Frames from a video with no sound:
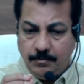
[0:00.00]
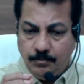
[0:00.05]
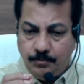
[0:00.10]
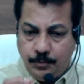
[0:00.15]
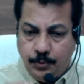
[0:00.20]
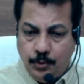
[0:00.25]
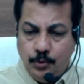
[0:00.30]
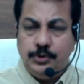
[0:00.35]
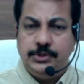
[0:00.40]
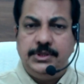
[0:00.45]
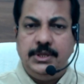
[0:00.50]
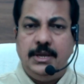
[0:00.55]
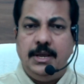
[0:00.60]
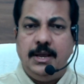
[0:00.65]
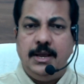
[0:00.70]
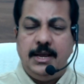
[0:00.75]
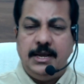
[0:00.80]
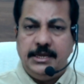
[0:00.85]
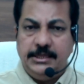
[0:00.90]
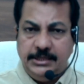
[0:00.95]

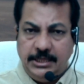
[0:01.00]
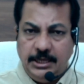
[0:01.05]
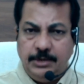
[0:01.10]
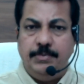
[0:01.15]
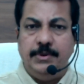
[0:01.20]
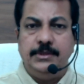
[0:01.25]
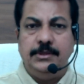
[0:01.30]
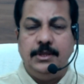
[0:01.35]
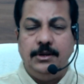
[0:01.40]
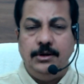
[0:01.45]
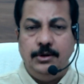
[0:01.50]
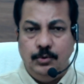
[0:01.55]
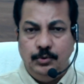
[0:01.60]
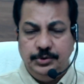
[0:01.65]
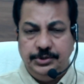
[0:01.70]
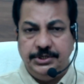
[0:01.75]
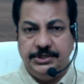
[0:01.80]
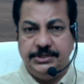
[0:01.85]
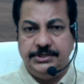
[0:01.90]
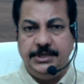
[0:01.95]
పూర్తిగా దిగ్బంధంలో
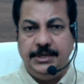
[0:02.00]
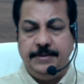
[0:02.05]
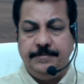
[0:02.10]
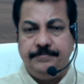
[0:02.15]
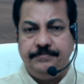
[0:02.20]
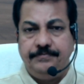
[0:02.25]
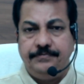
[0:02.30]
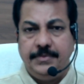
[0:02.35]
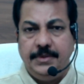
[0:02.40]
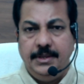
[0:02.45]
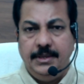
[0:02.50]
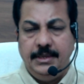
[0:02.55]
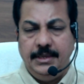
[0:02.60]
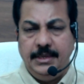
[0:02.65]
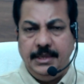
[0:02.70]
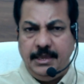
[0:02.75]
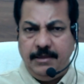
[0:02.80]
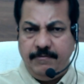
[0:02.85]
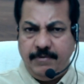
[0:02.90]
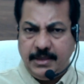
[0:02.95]
ఉంచేసి
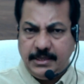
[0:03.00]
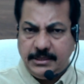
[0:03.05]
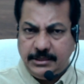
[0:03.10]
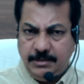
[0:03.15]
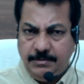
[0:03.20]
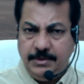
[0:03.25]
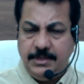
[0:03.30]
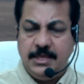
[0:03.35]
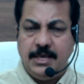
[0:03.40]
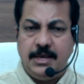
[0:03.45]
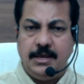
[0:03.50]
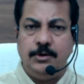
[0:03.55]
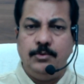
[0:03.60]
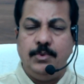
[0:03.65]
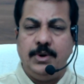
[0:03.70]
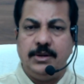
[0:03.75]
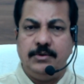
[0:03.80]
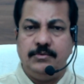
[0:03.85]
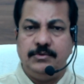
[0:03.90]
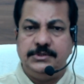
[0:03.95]
ఏ వ్యక్తి మీద
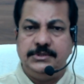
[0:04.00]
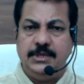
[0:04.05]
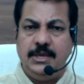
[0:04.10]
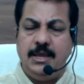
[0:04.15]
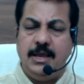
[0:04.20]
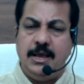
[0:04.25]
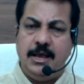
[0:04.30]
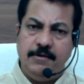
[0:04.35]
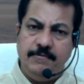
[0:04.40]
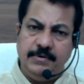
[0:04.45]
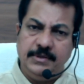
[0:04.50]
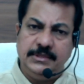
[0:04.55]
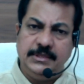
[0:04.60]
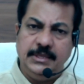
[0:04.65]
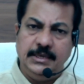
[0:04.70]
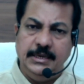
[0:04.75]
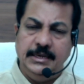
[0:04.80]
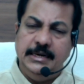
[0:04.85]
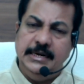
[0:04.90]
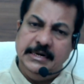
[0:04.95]
అనుమానం వస్తే ఆ
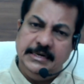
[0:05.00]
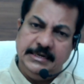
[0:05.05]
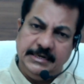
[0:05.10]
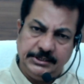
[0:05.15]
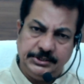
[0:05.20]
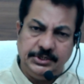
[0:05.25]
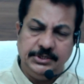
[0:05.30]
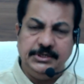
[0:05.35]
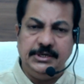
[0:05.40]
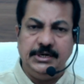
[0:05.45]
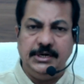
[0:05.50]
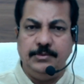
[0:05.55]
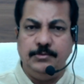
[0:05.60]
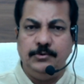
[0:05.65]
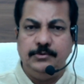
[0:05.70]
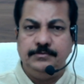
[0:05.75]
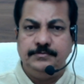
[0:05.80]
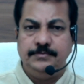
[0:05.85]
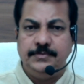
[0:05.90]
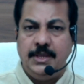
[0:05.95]
వ్యక్తికి టెస్ట్
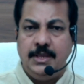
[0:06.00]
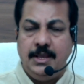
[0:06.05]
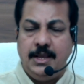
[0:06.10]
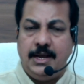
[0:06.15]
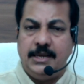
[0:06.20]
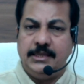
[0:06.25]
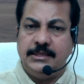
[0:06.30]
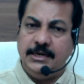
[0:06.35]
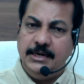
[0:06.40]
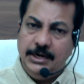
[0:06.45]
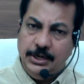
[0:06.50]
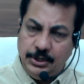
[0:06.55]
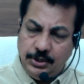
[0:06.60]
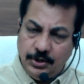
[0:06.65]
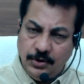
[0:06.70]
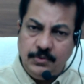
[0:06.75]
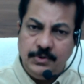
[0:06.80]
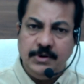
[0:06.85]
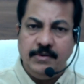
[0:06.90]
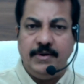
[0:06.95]
చేయడము అతని
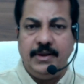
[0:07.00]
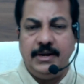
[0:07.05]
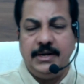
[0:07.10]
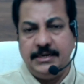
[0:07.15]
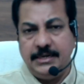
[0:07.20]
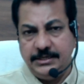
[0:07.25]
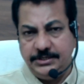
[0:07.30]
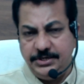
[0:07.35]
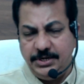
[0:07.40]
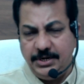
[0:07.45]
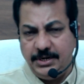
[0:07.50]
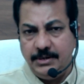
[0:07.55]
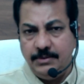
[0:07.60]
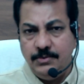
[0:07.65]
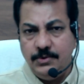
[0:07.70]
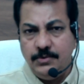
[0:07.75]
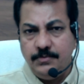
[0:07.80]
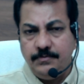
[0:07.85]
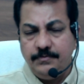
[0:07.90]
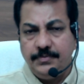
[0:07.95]
ఇంట్లో ఉన్న వాళ్ళకి టెస్ట్
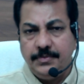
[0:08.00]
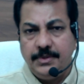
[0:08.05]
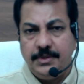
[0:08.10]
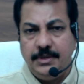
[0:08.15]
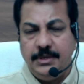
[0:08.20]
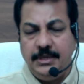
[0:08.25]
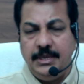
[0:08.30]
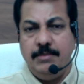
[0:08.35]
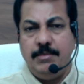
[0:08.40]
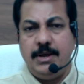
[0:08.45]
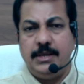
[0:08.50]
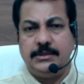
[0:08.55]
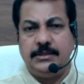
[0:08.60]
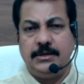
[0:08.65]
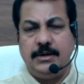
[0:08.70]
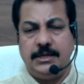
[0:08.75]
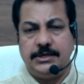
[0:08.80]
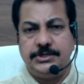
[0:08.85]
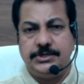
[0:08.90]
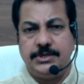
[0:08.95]
చేయడము ఏమాత్రం
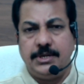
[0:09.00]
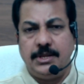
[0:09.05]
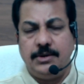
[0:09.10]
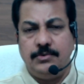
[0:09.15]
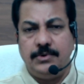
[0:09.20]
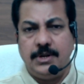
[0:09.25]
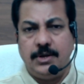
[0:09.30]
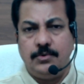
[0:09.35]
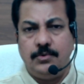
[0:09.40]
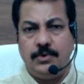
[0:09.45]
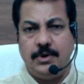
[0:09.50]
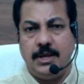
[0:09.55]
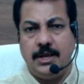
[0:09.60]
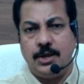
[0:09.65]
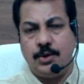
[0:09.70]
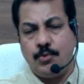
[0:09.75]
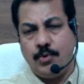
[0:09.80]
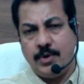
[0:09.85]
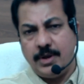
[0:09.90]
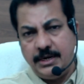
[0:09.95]
లక్షణాలు ఉన్నా కూడా
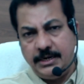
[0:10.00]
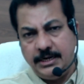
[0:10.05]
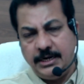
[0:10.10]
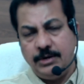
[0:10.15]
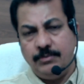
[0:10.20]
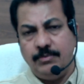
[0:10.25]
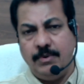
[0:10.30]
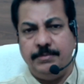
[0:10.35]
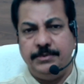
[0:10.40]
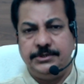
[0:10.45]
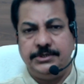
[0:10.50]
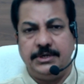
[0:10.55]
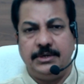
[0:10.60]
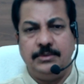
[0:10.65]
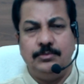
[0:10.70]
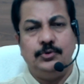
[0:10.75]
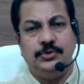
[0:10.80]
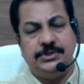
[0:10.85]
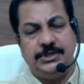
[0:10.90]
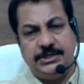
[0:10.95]
క్వారంటైన్కి
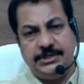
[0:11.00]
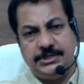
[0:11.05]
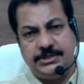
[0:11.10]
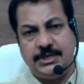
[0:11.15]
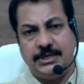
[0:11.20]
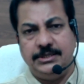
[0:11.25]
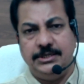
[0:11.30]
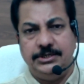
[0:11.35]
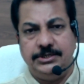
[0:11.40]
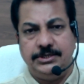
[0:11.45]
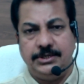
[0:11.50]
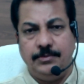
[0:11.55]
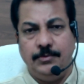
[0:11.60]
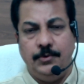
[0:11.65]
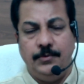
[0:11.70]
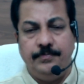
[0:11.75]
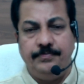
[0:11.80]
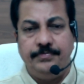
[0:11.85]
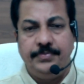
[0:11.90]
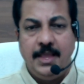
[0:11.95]
పంపించడము చికిత్స
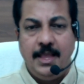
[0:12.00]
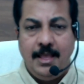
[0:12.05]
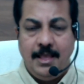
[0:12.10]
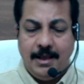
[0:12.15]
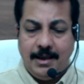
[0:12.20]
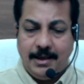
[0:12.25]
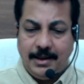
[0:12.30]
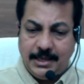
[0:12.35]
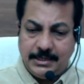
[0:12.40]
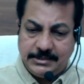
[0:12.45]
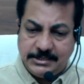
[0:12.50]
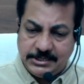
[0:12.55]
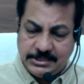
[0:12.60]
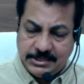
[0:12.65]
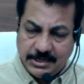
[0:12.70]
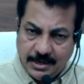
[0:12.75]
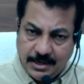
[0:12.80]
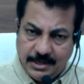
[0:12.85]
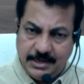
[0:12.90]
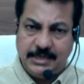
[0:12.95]
అందించడము అలా
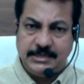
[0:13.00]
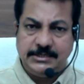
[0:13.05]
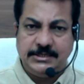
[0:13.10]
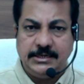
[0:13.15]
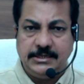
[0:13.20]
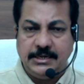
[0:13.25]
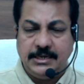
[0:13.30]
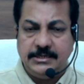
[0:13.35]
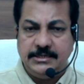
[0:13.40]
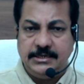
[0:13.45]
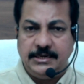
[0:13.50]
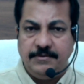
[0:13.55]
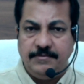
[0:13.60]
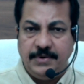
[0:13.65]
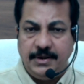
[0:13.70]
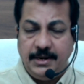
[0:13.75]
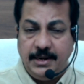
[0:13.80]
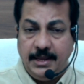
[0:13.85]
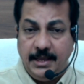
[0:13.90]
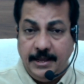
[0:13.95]
చాలా స్ట్రిక్ట్గా చేయడం
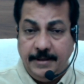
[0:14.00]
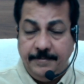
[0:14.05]
వలన